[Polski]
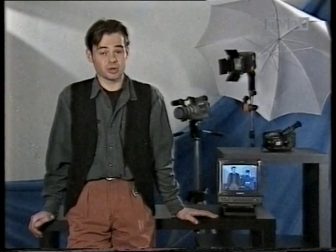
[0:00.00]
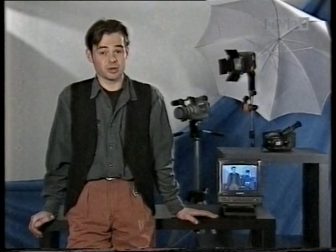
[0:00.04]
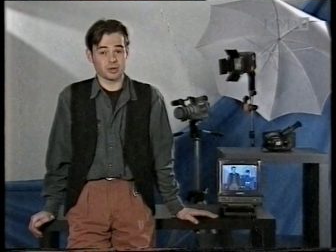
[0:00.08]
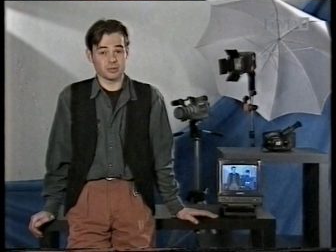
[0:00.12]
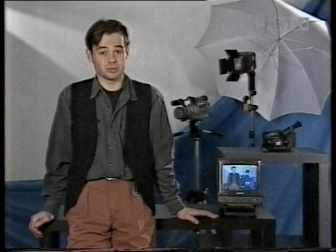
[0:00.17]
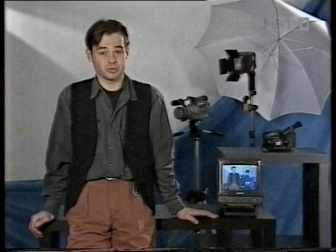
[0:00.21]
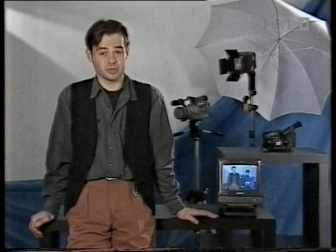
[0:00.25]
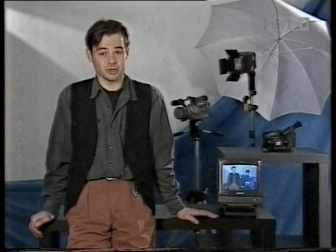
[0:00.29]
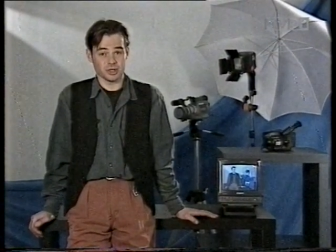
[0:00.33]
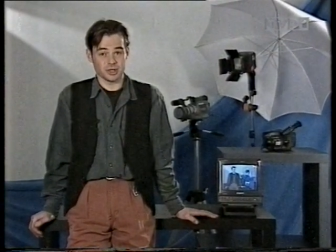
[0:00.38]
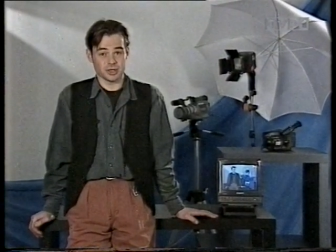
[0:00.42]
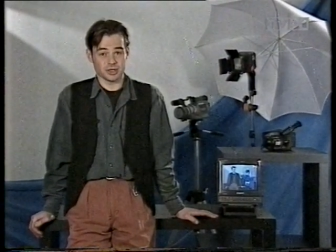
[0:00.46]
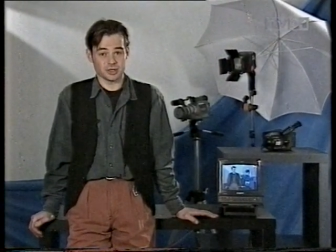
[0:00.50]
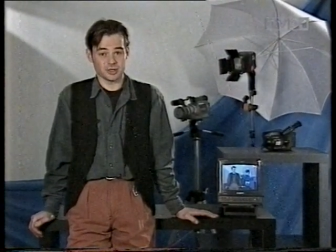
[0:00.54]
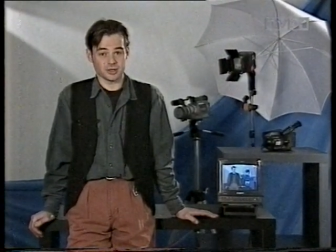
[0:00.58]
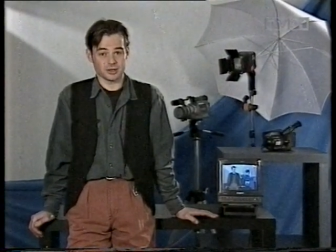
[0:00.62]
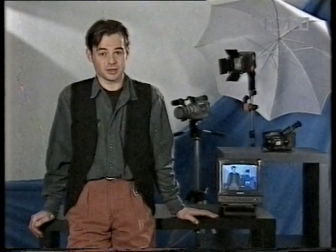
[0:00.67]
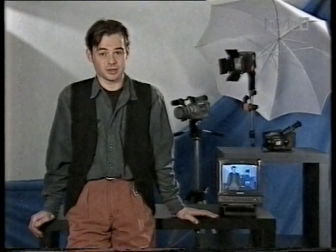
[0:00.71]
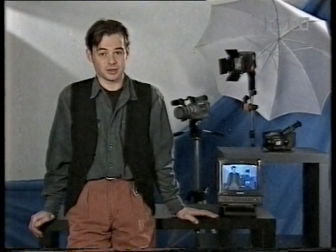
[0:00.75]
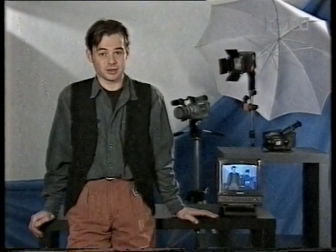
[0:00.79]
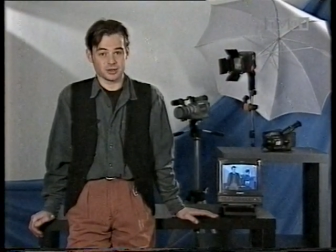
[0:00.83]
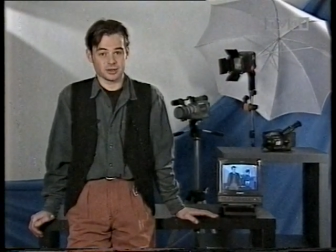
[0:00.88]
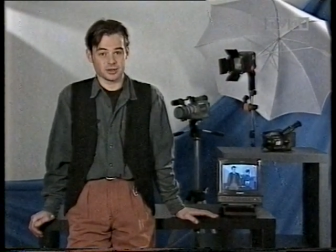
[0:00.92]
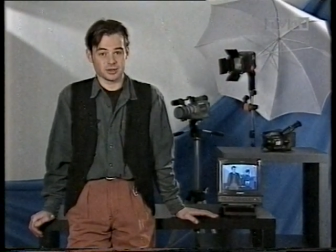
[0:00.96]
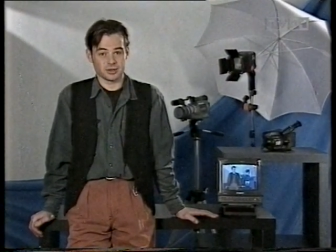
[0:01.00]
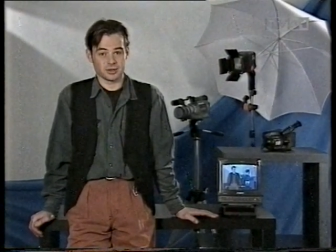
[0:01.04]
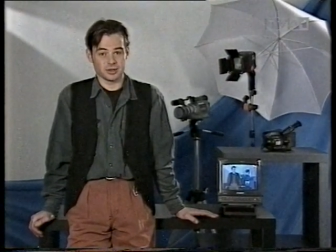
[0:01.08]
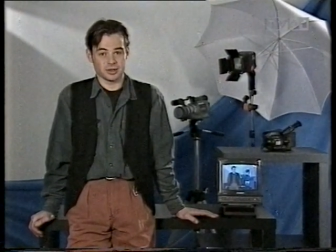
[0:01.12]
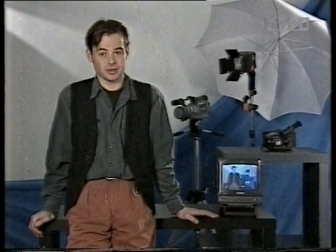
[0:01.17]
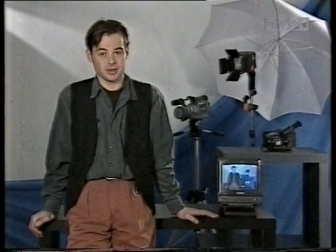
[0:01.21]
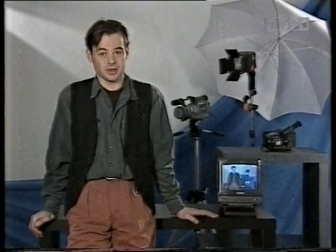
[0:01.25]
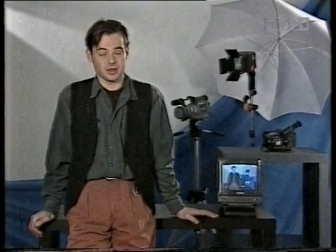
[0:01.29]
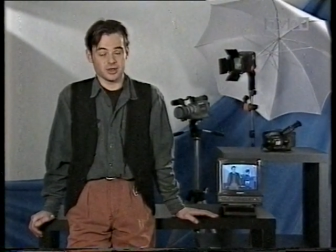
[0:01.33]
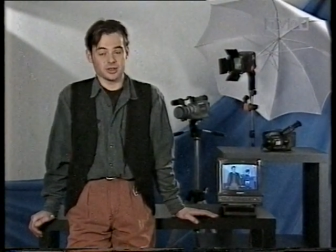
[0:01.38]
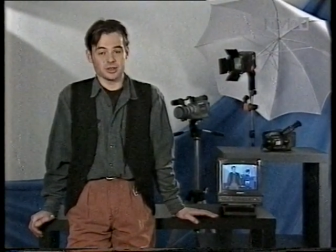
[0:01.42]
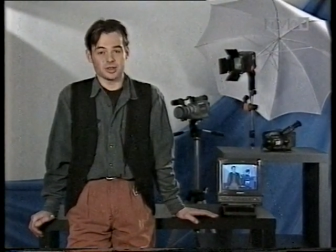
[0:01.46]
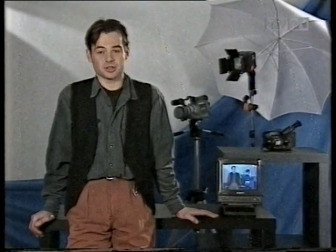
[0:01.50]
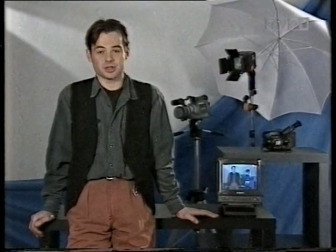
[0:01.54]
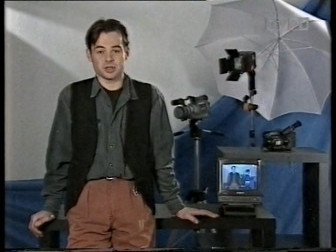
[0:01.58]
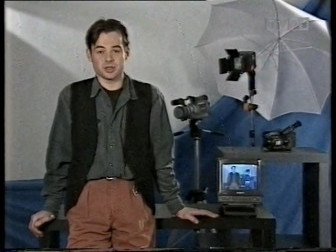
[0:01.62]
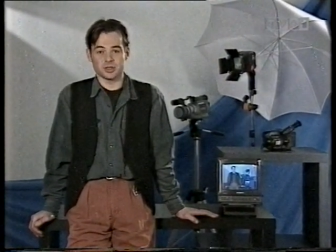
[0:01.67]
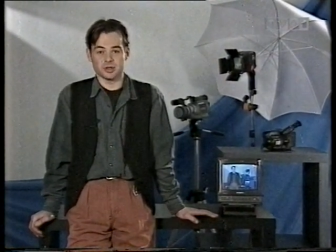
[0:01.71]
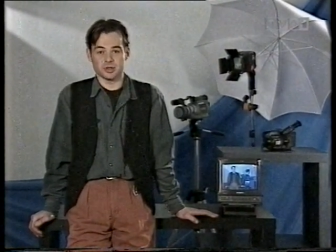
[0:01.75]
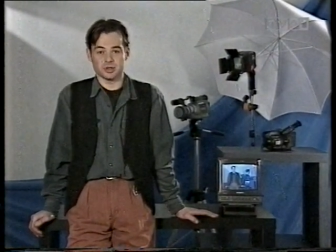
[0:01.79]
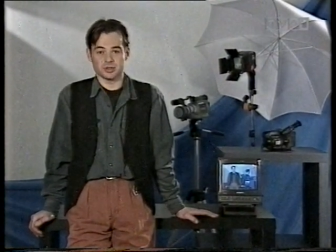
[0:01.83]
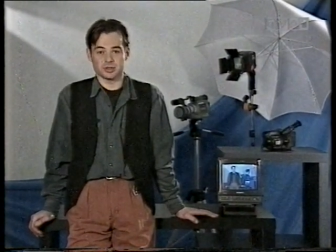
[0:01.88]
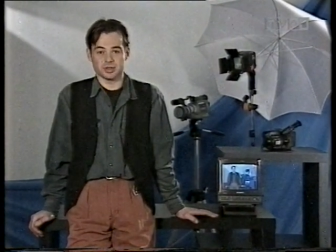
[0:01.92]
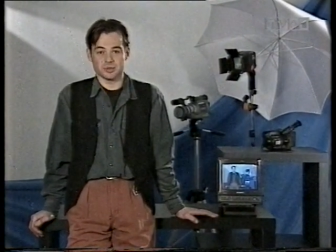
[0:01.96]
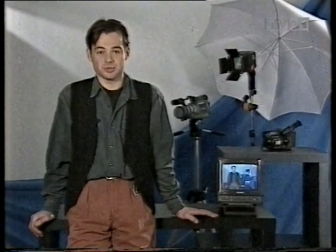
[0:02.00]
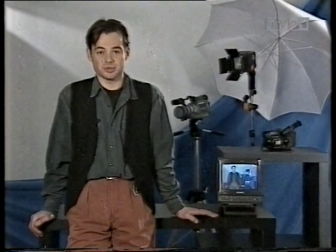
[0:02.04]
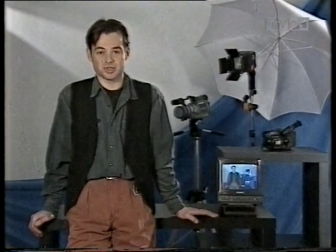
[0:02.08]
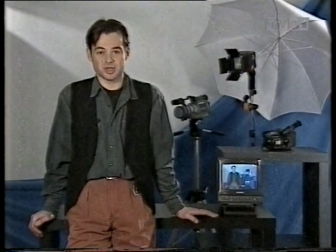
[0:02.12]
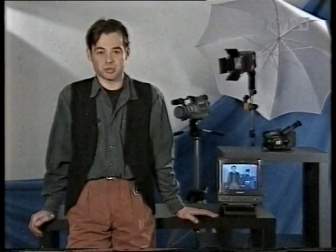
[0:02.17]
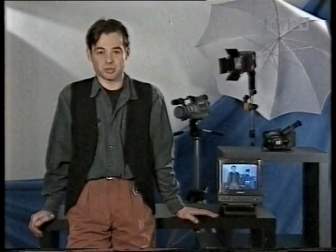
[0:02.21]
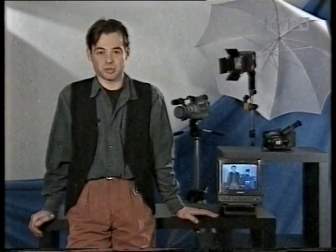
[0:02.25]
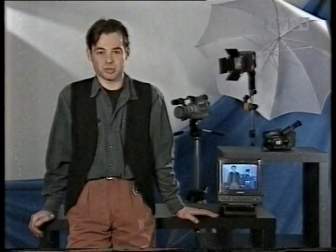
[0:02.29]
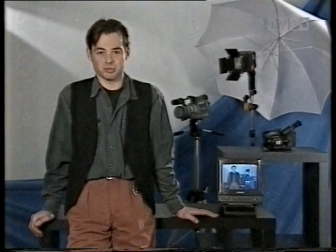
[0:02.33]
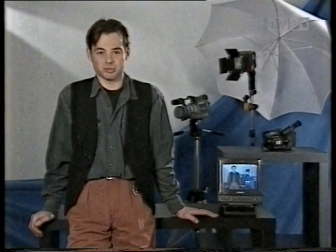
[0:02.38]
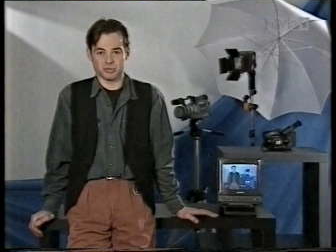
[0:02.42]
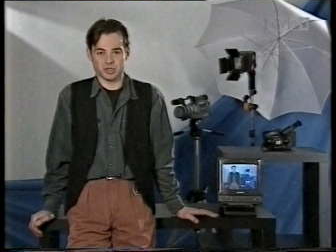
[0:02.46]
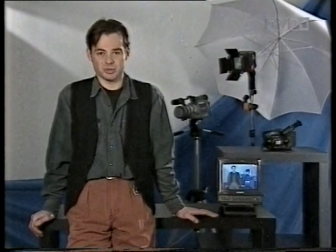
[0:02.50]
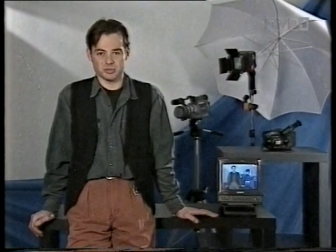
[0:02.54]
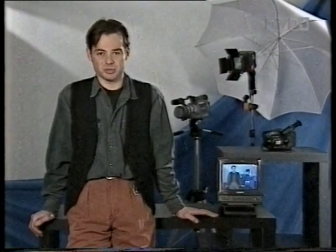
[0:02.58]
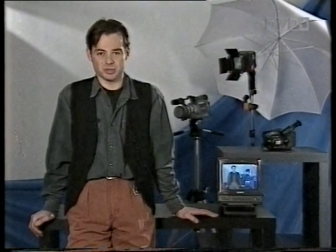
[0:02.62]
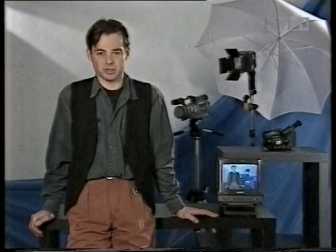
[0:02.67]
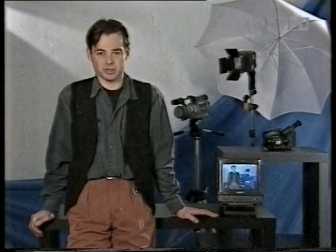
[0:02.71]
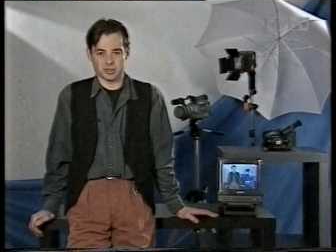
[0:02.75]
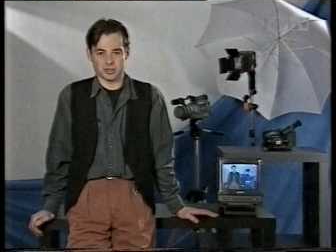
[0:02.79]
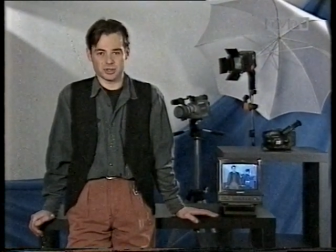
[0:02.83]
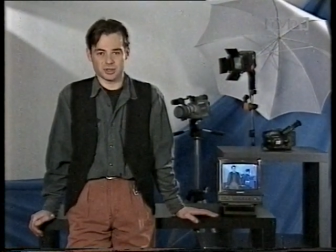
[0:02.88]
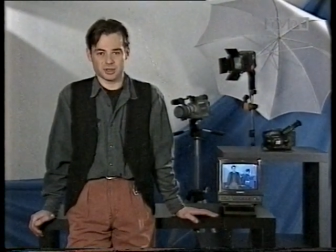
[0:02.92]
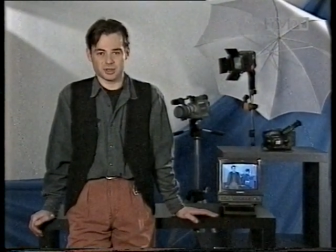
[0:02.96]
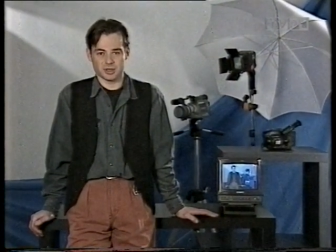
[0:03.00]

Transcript: go mniej. Jeżeli o tym zapomnimy,